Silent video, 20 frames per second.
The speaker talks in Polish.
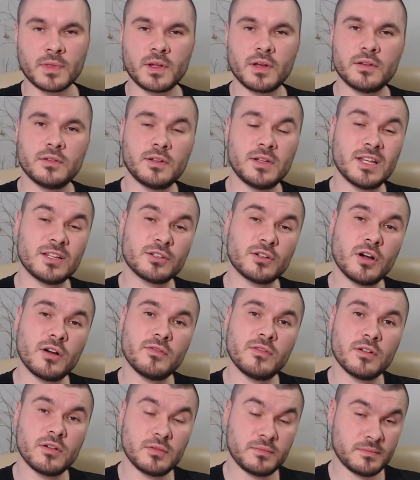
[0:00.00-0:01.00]

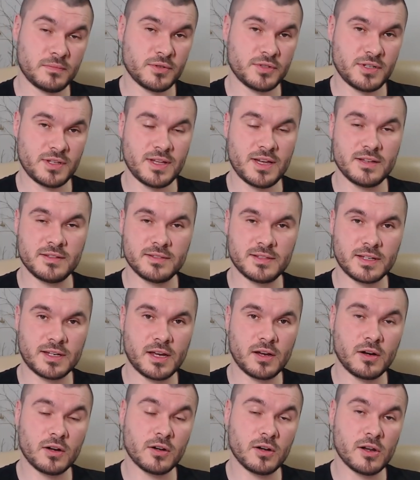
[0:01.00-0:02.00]
Dodatkowo, posiadając
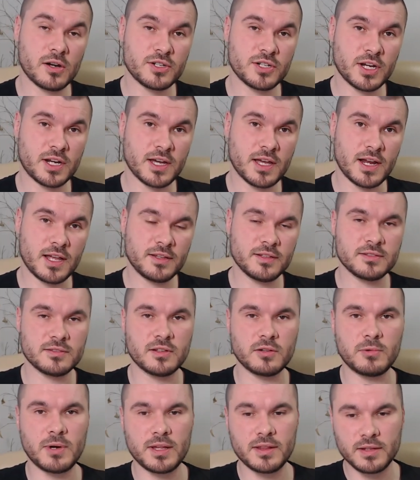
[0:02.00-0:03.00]
takiego kolor checkera, to jest
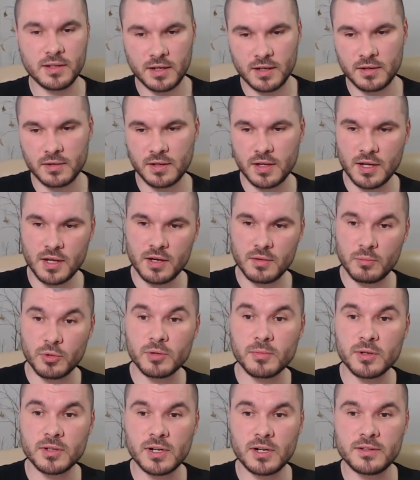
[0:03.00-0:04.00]
dokładnie
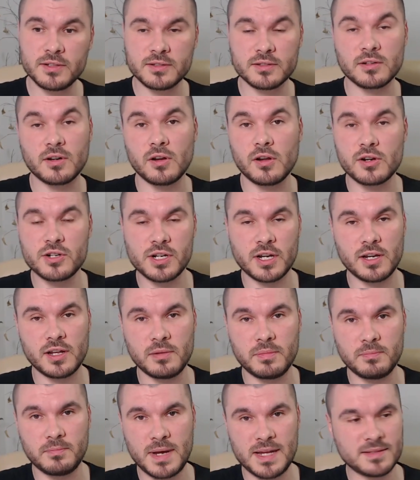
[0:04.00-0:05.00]
mój model, to jest kolor
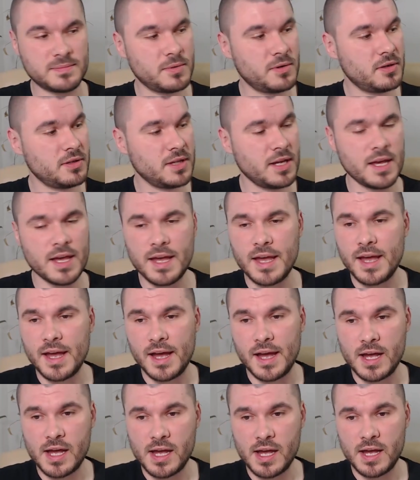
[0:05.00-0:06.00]
checker passport,
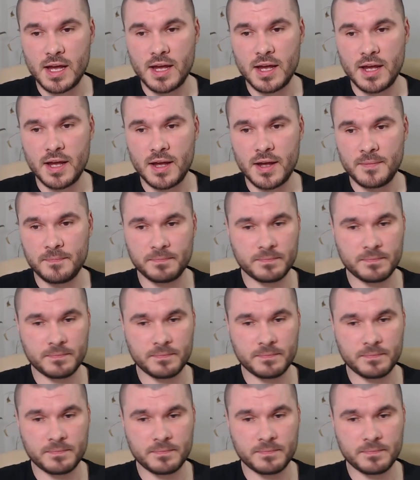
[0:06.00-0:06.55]
e,